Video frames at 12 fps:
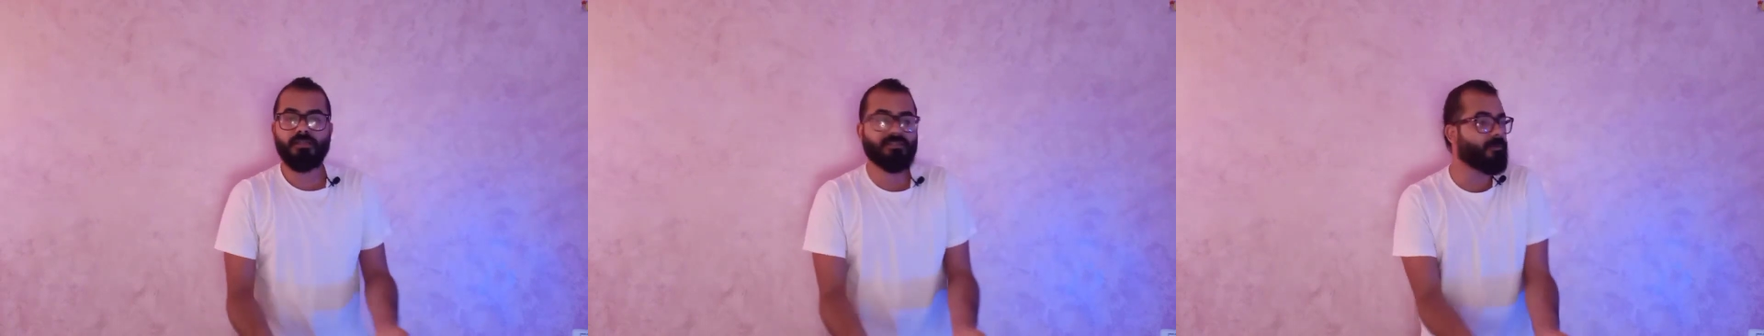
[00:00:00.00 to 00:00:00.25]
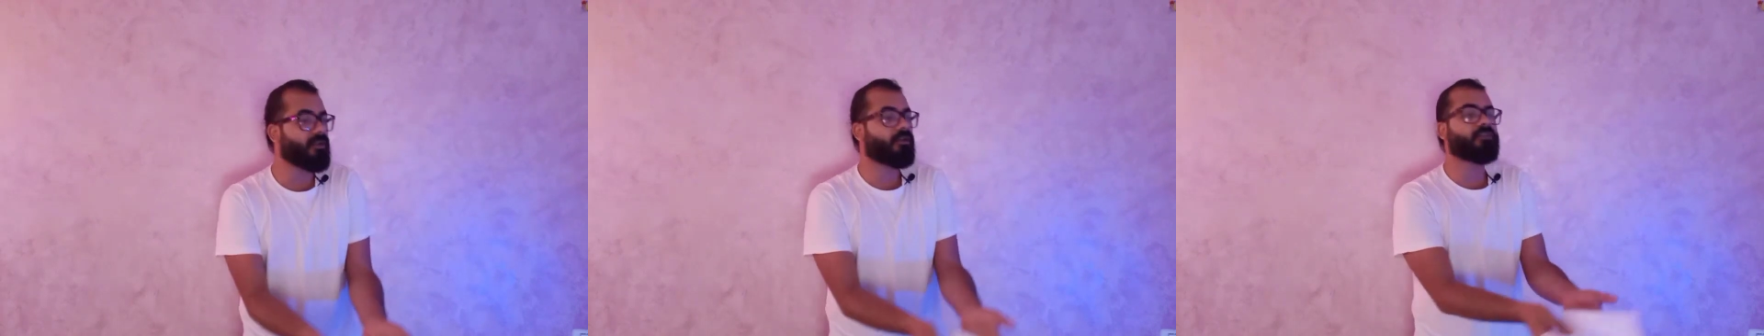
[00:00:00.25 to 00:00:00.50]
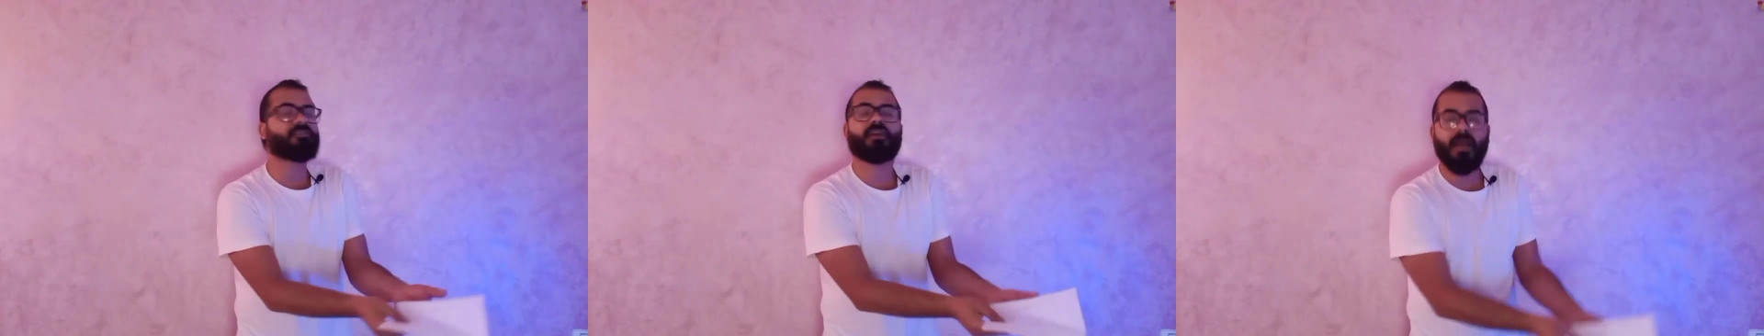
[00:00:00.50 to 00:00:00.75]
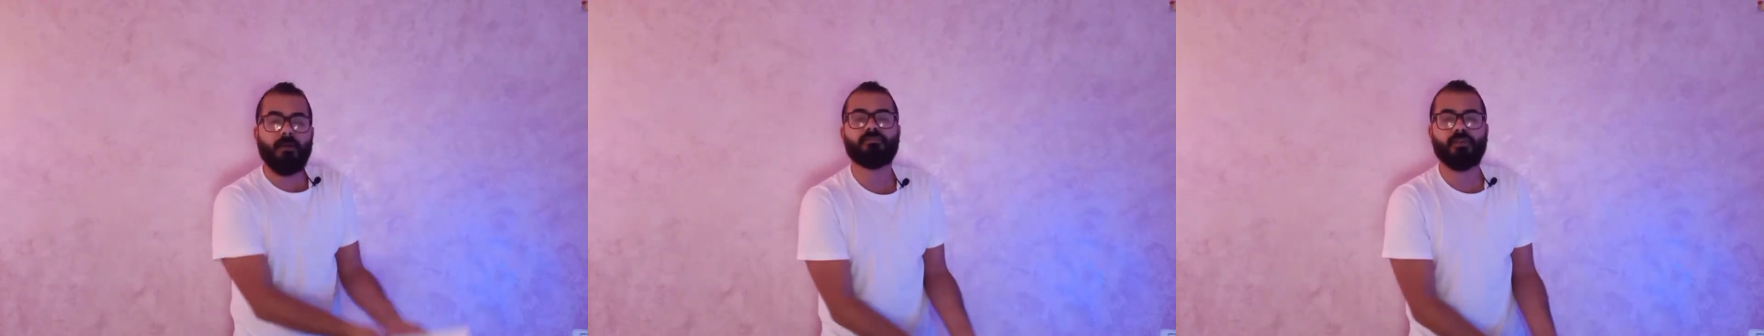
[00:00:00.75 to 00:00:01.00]
الزمالك
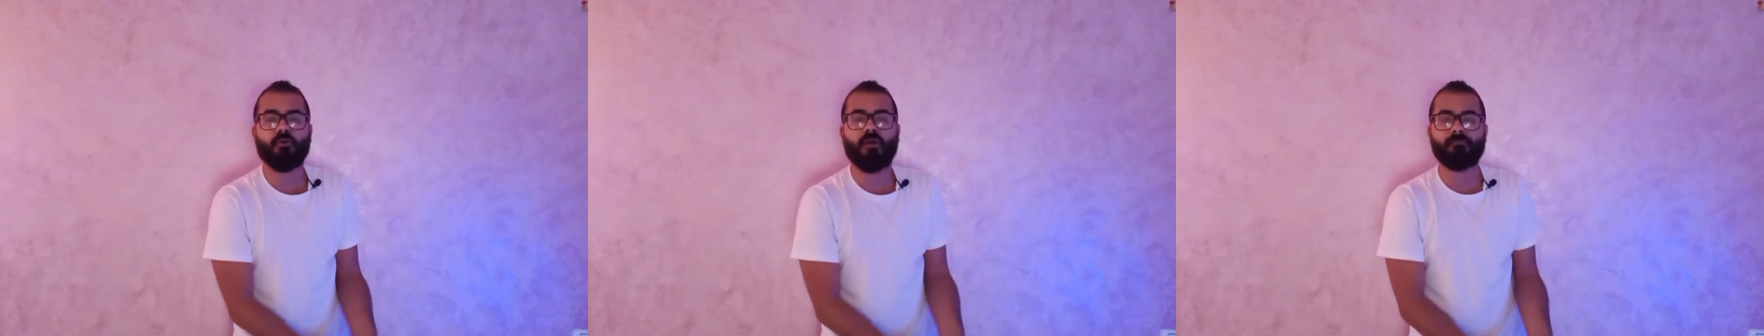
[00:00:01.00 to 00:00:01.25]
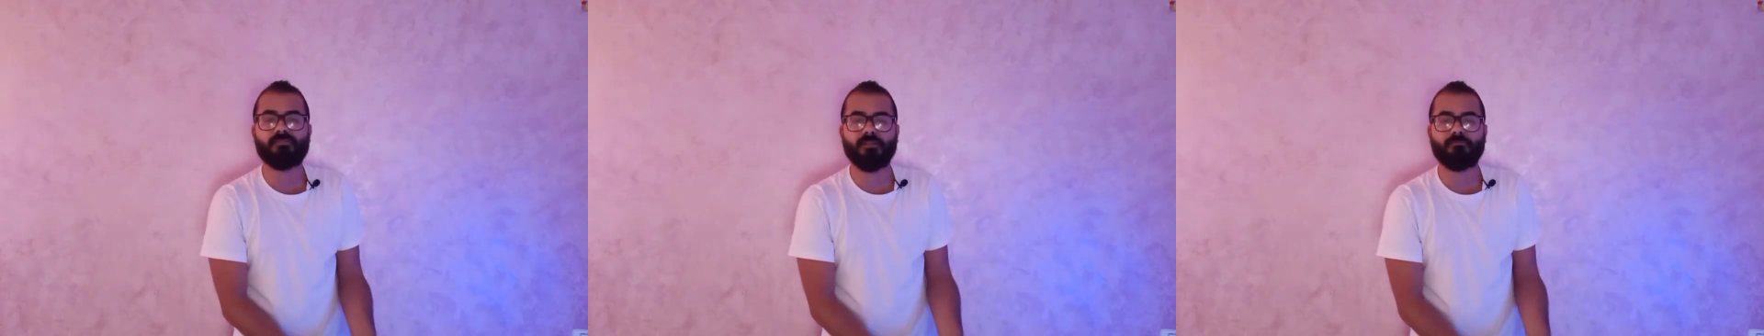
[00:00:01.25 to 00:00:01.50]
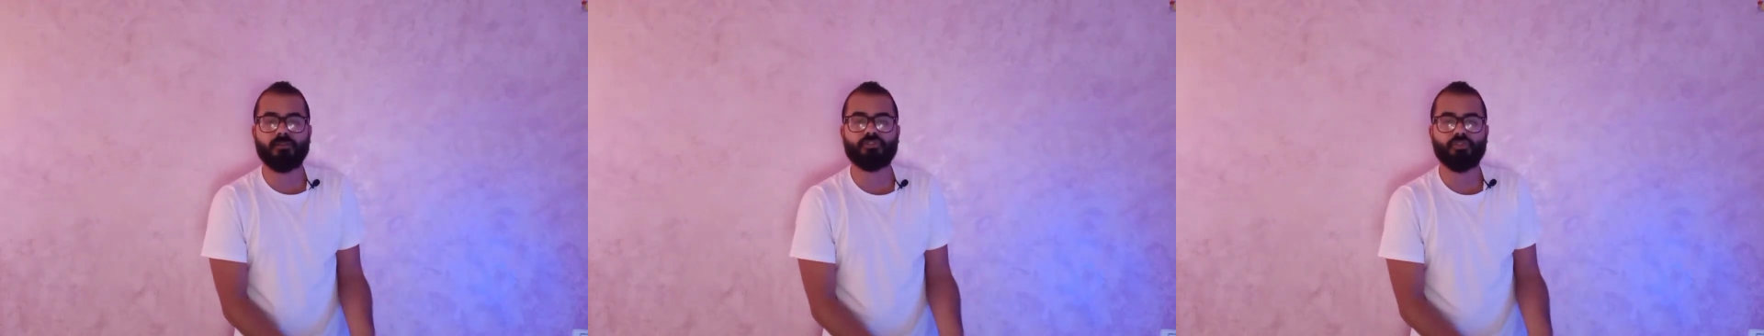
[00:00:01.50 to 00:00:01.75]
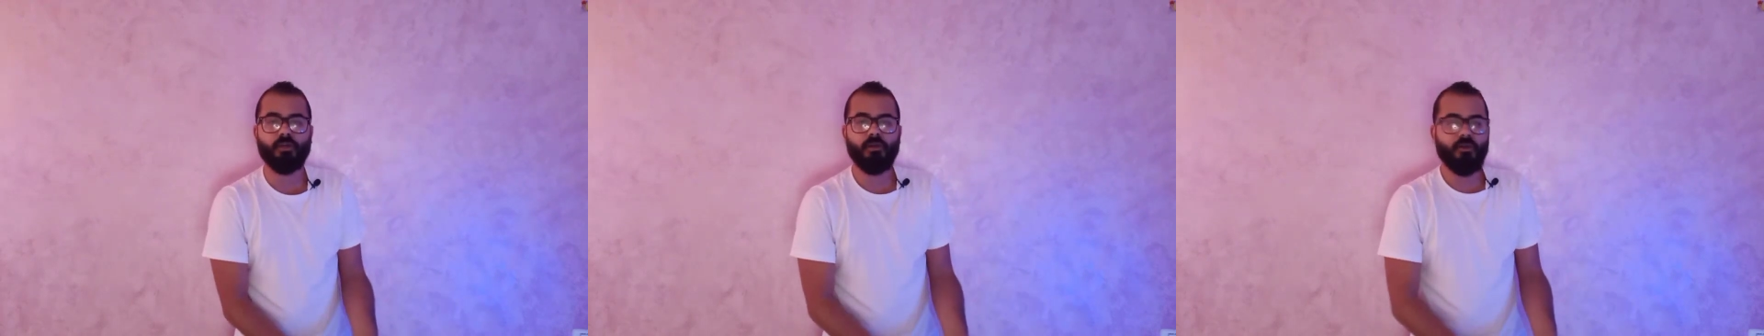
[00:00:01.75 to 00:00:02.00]
خسر 55
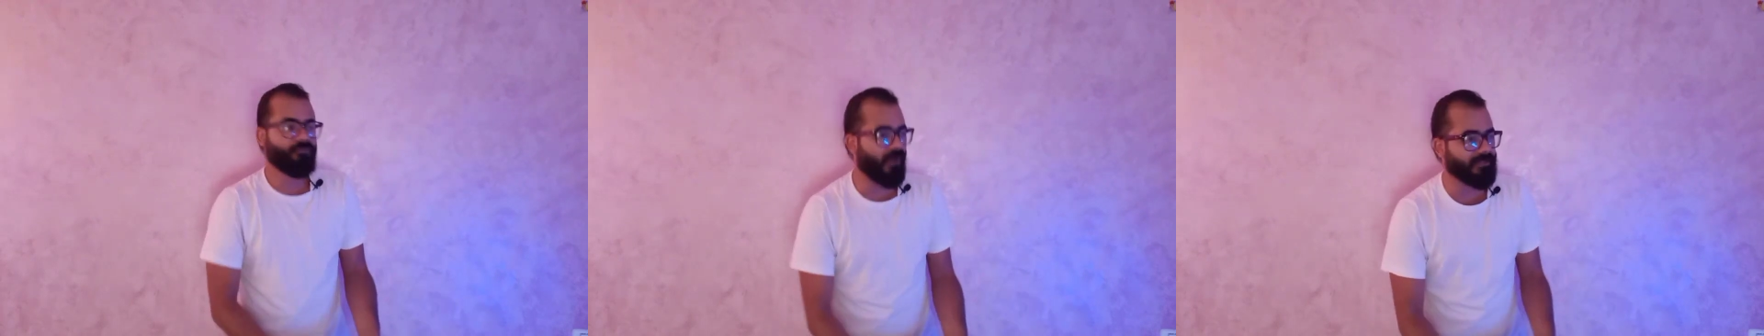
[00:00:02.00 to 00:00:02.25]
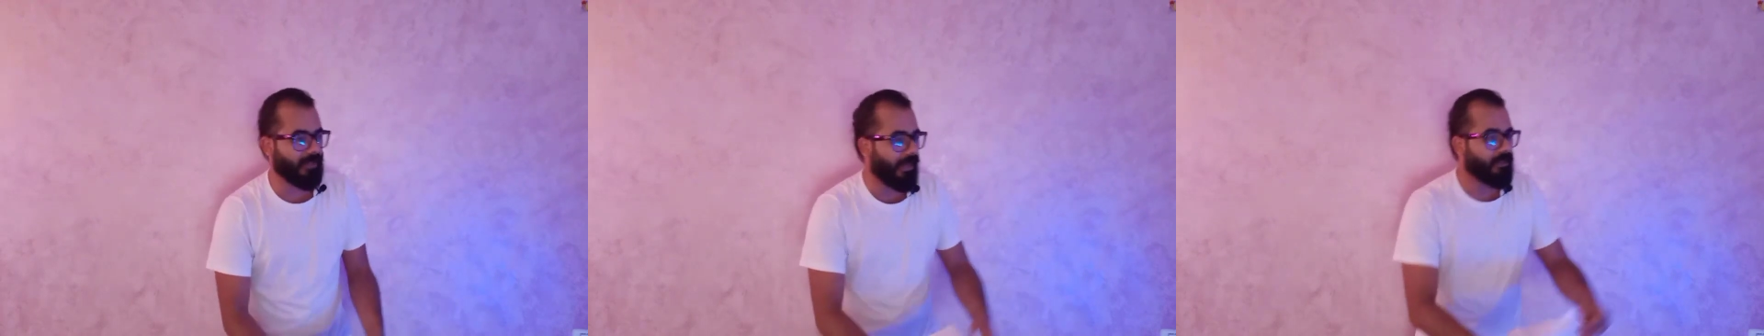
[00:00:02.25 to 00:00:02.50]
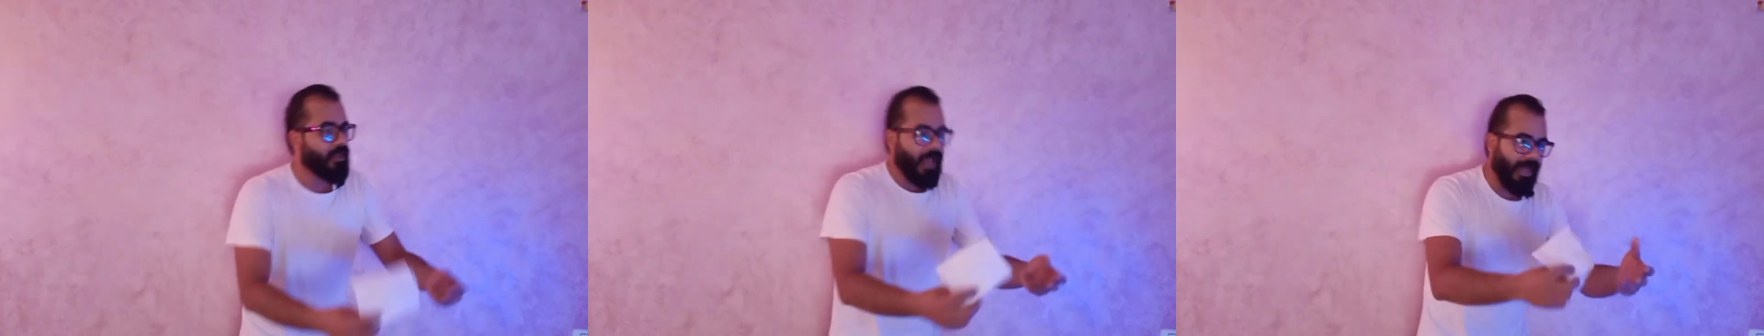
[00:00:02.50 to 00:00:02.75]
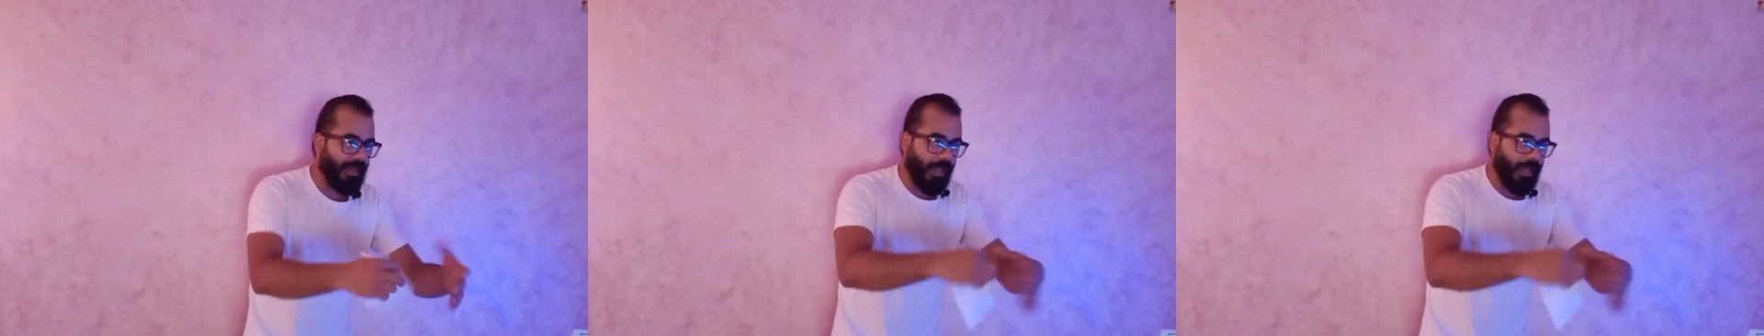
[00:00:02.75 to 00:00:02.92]
ماتش فانا